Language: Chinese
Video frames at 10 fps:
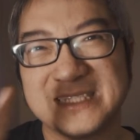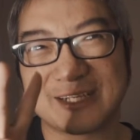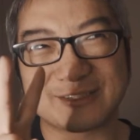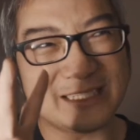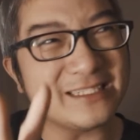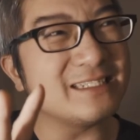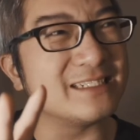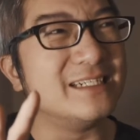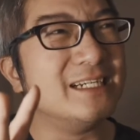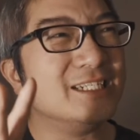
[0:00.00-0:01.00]
然后第
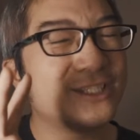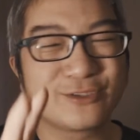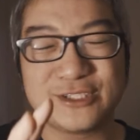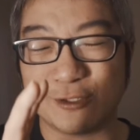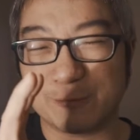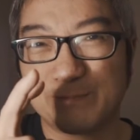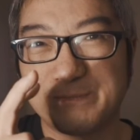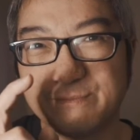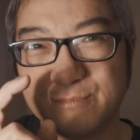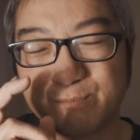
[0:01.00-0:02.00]
二就是有
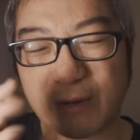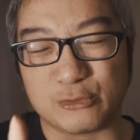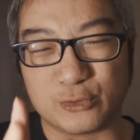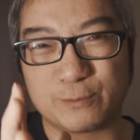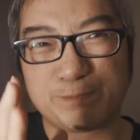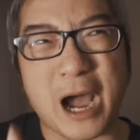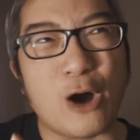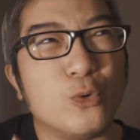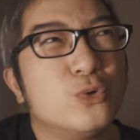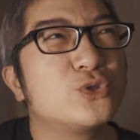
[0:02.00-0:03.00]
保
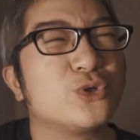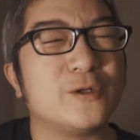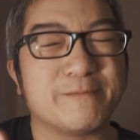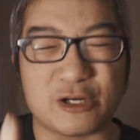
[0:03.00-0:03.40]
保护作用、